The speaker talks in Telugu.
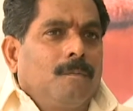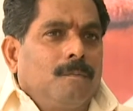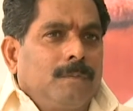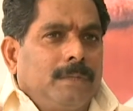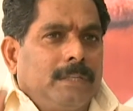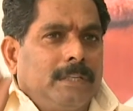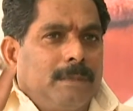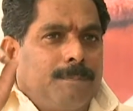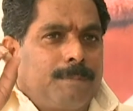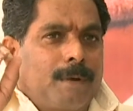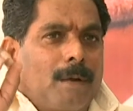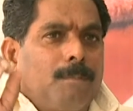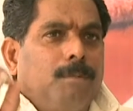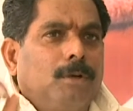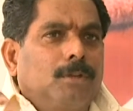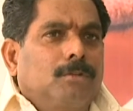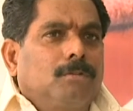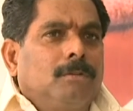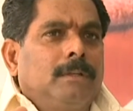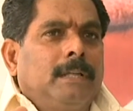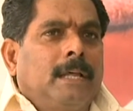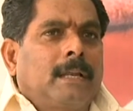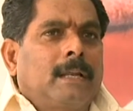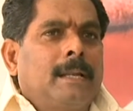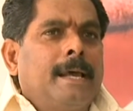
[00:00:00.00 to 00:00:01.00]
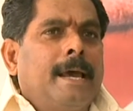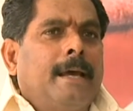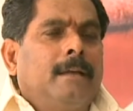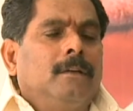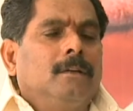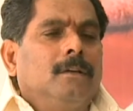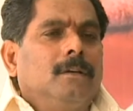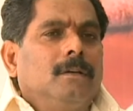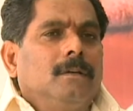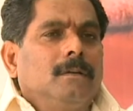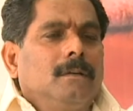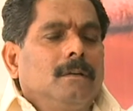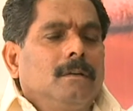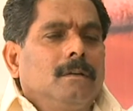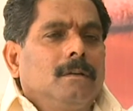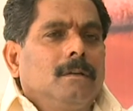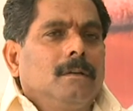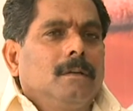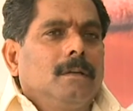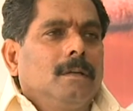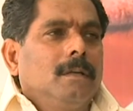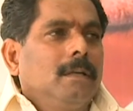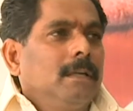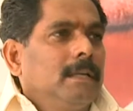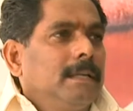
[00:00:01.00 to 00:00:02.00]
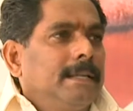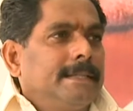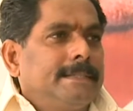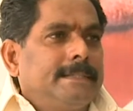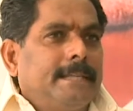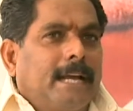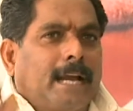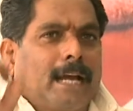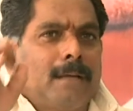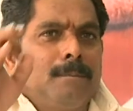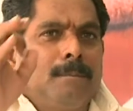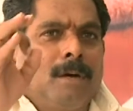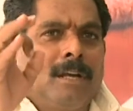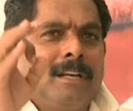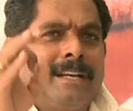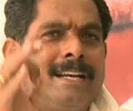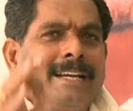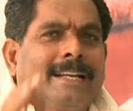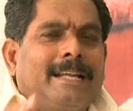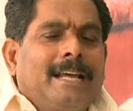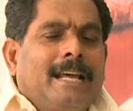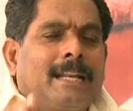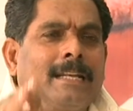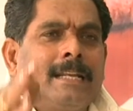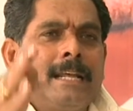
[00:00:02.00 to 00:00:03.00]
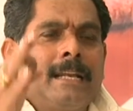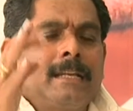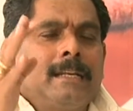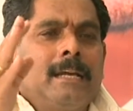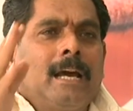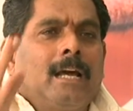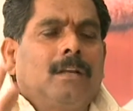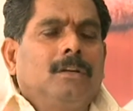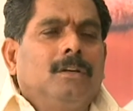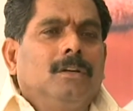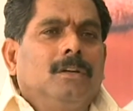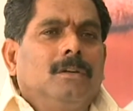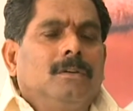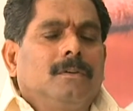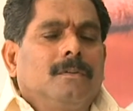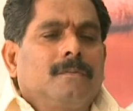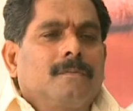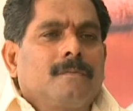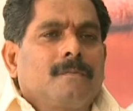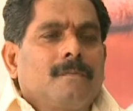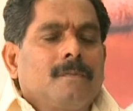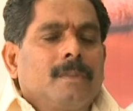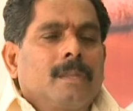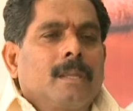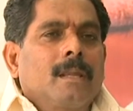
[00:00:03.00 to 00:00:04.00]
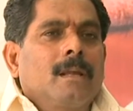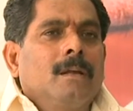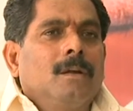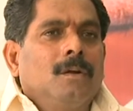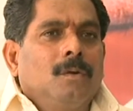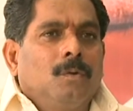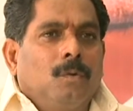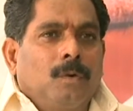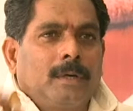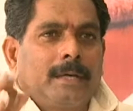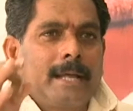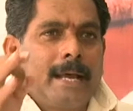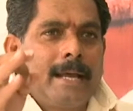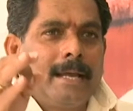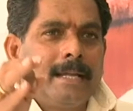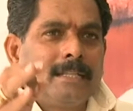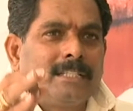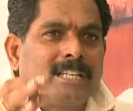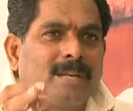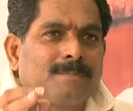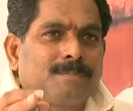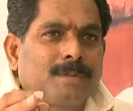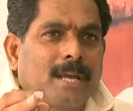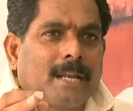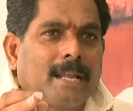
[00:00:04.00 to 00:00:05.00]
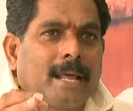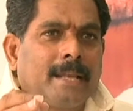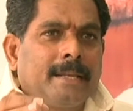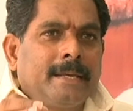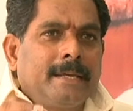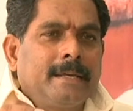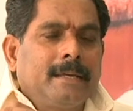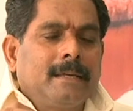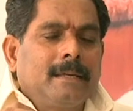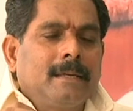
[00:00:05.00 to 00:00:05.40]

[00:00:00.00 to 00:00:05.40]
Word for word: ఈ ప్రభుత్వ నిర్ణయాలు జగన్మోహన్ రెడ్డి గారి నిర్ణయాలు ఉంటాయని చెప్పానని